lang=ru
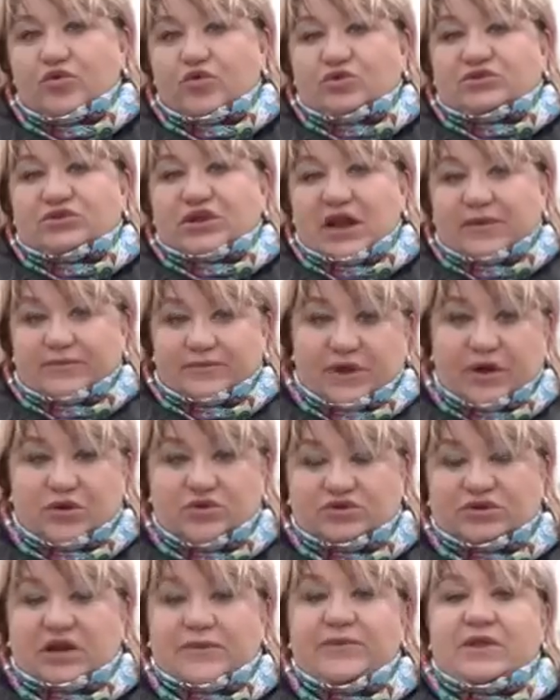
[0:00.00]
Утром на
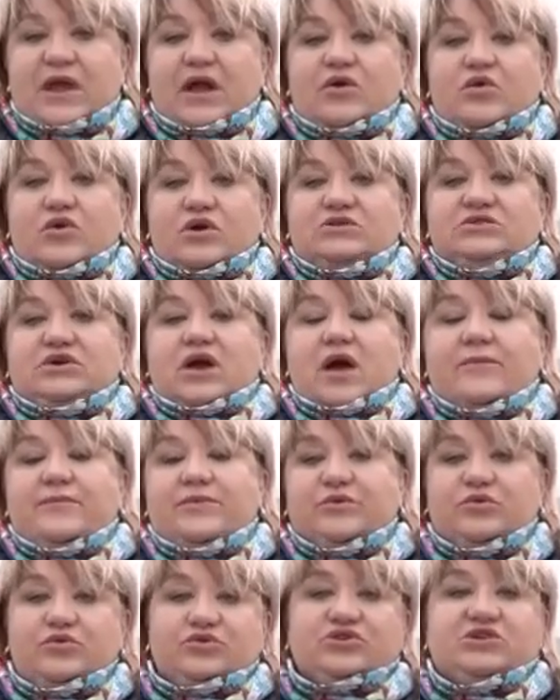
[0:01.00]
Усть-Каменогорск
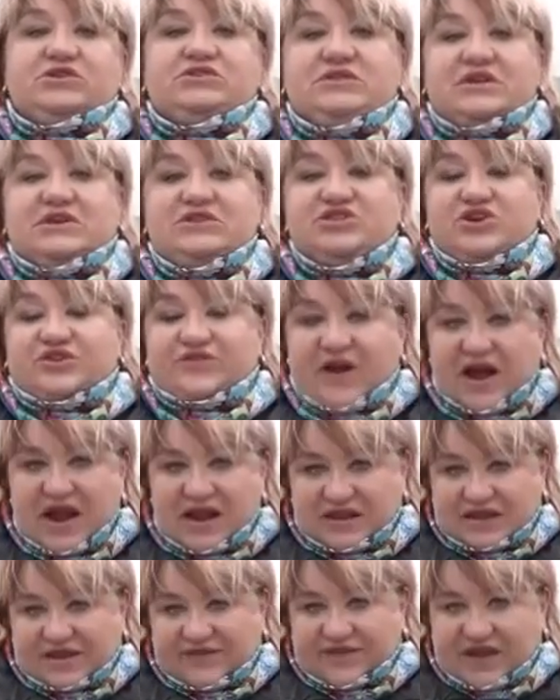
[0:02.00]
обрушился
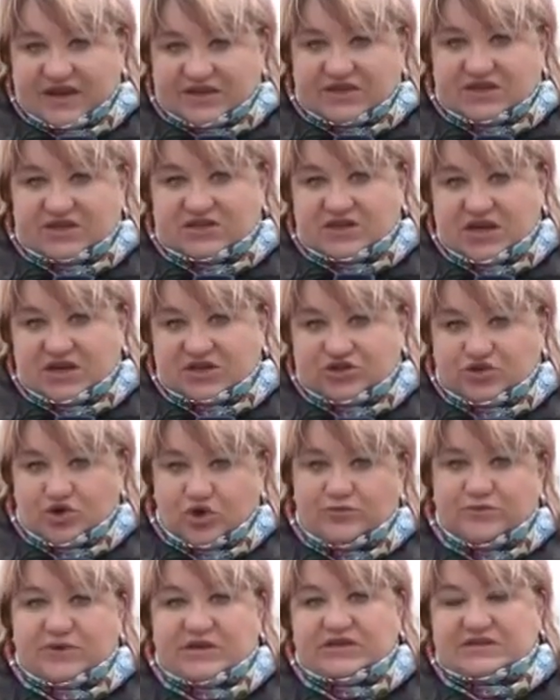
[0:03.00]
шквальный ветер с
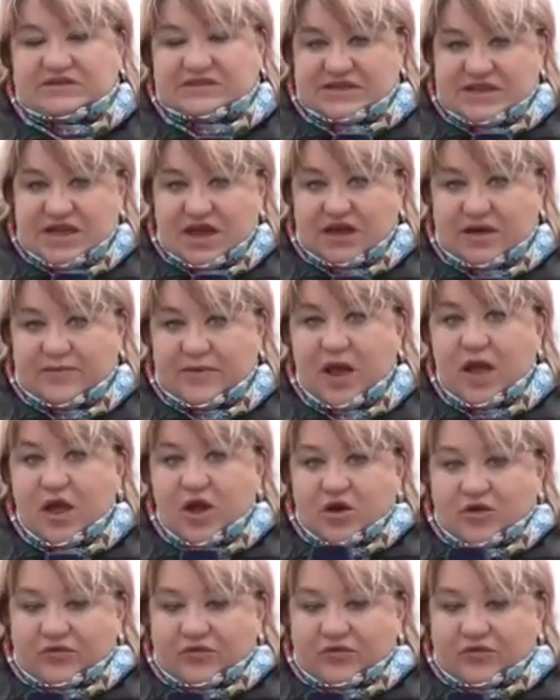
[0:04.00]
дождем и снегом.